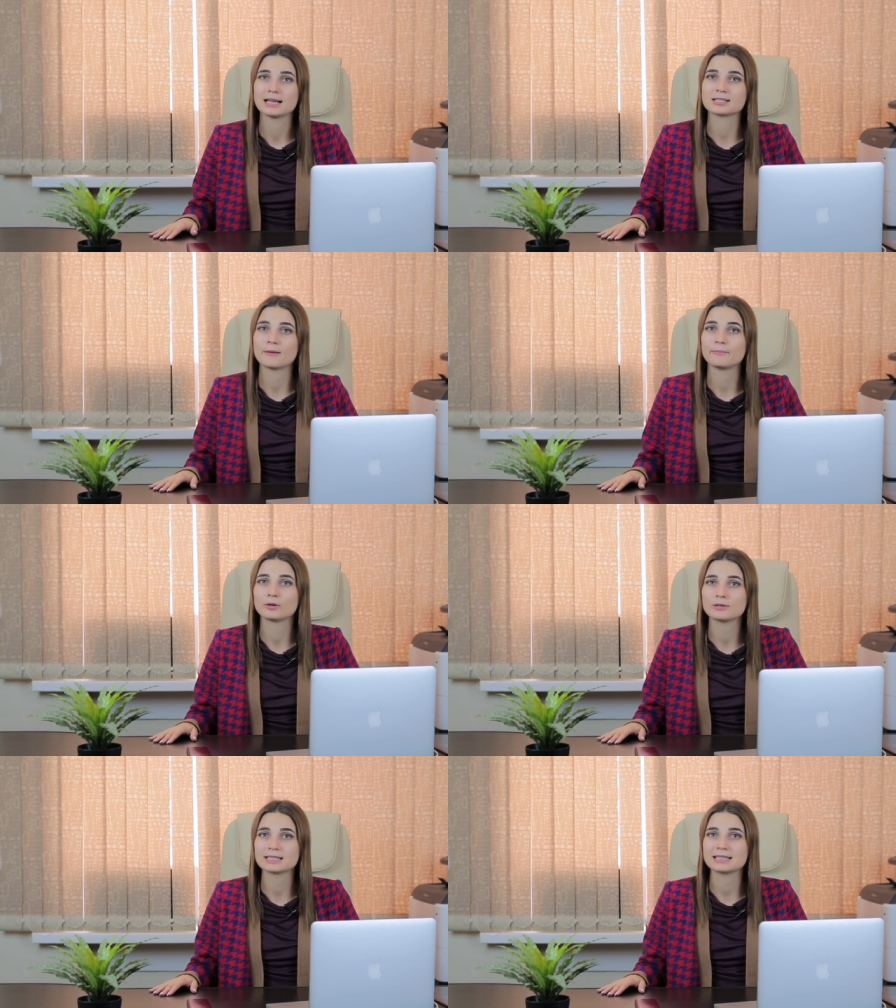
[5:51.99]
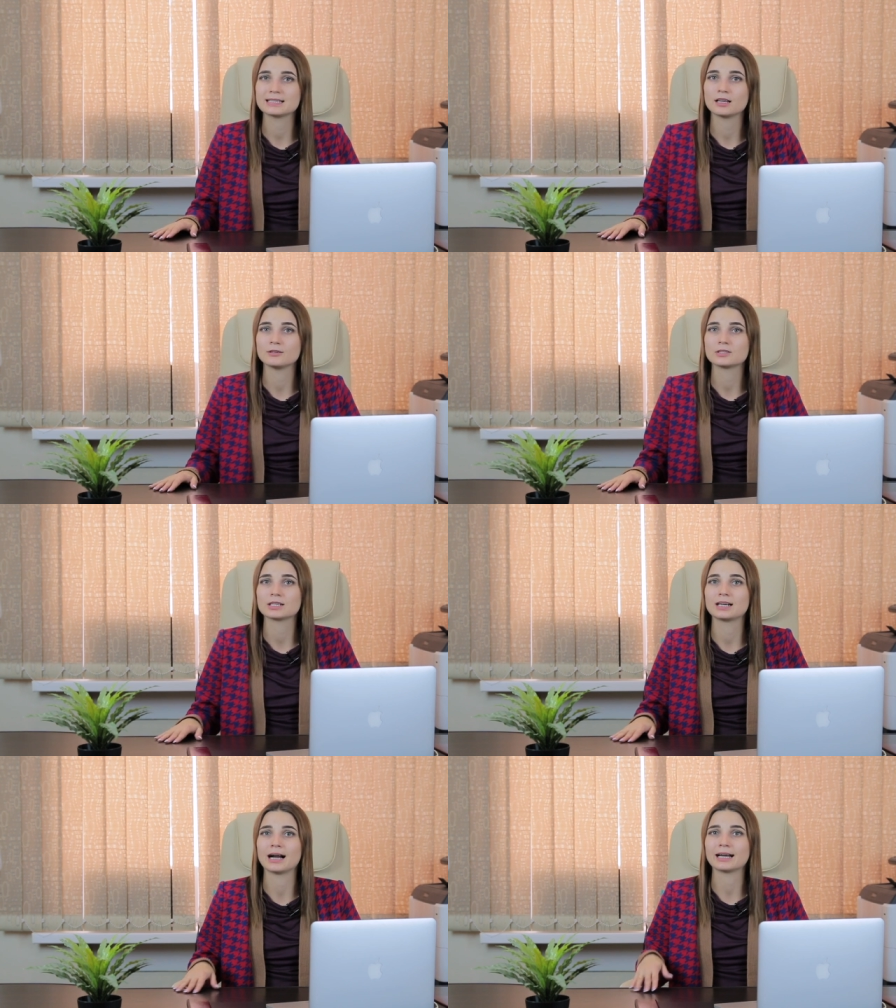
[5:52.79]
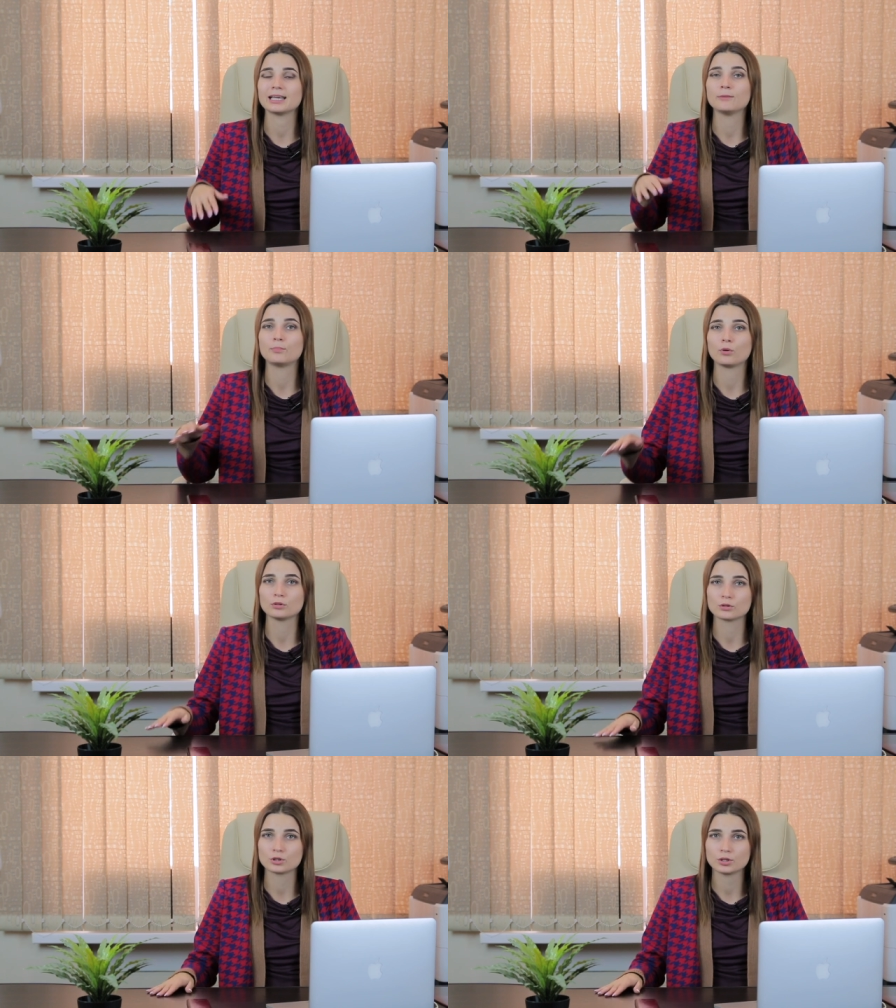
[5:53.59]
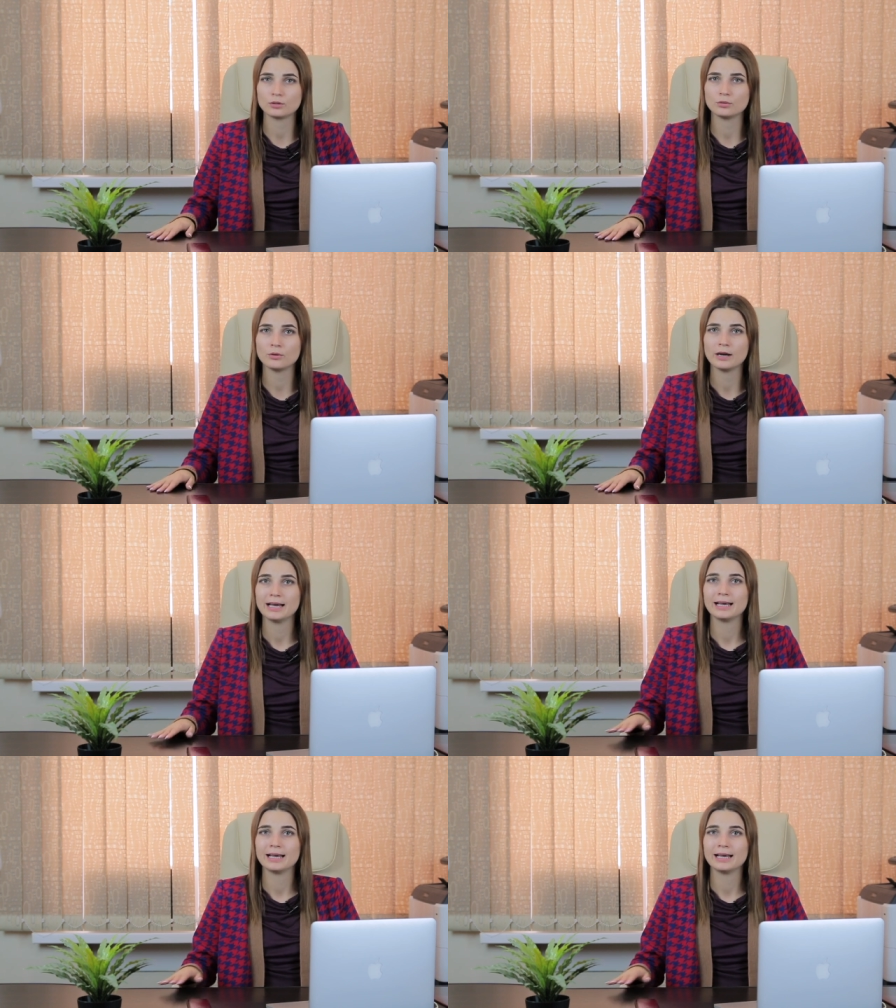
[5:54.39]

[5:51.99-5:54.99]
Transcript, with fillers: Запросы делаются как и по должнику,